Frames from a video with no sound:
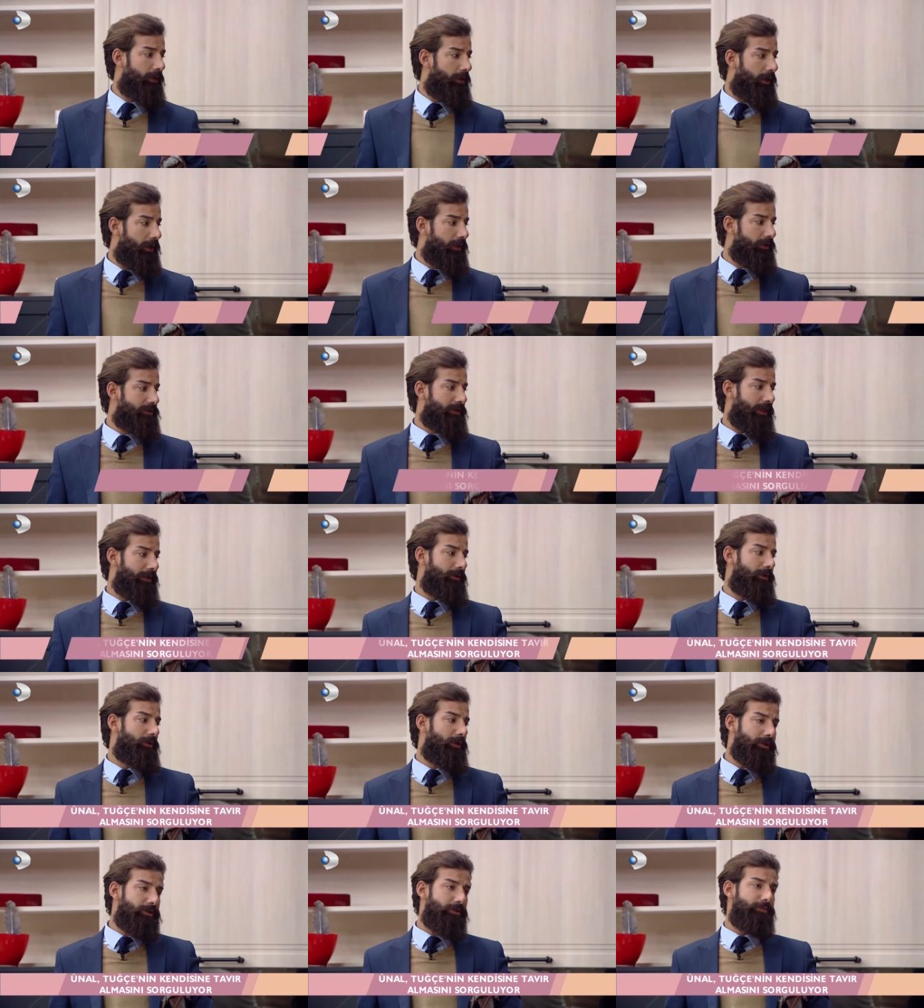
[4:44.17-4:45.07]
hani sen
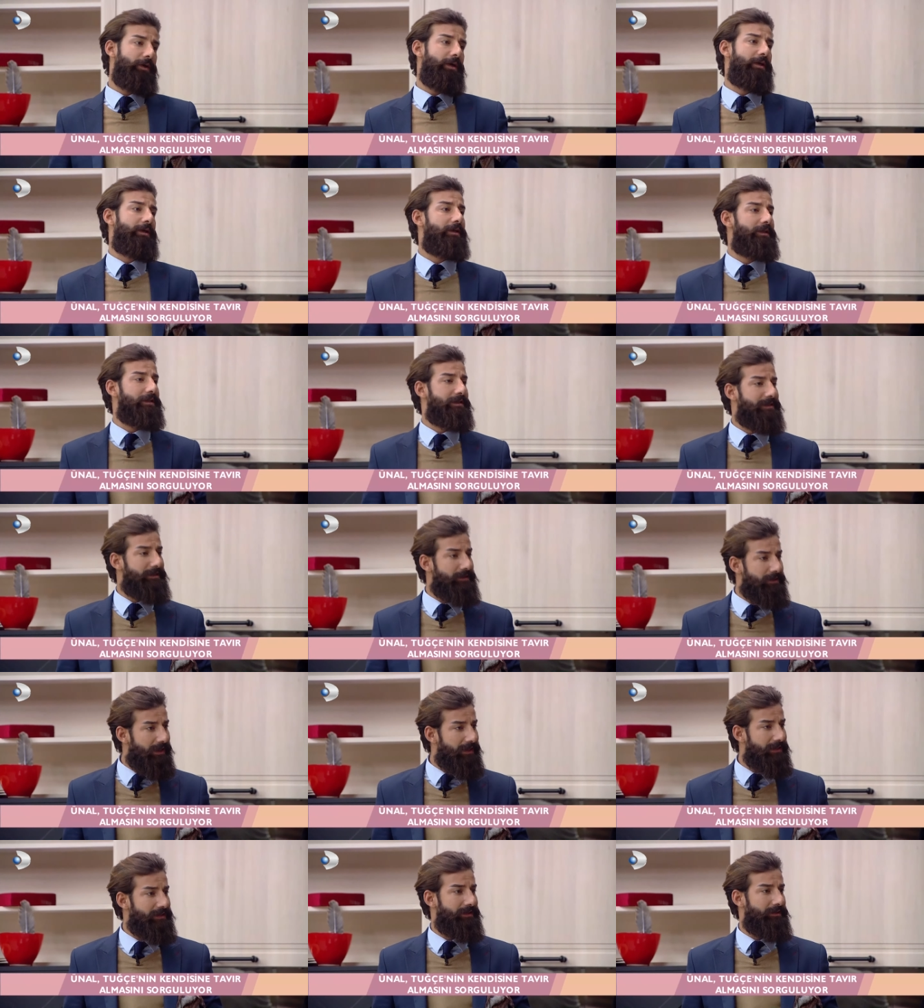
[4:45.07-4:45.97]
de nasıl bir arkadaşsın
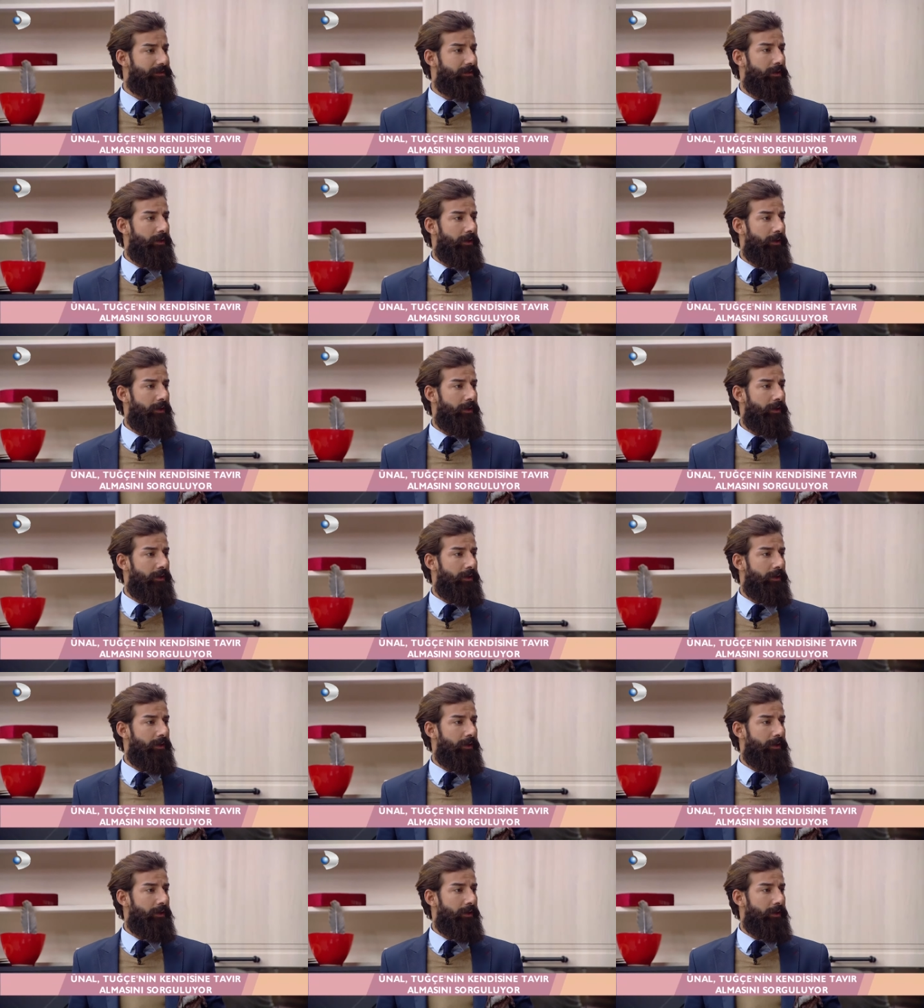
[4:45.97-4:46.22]
dersin.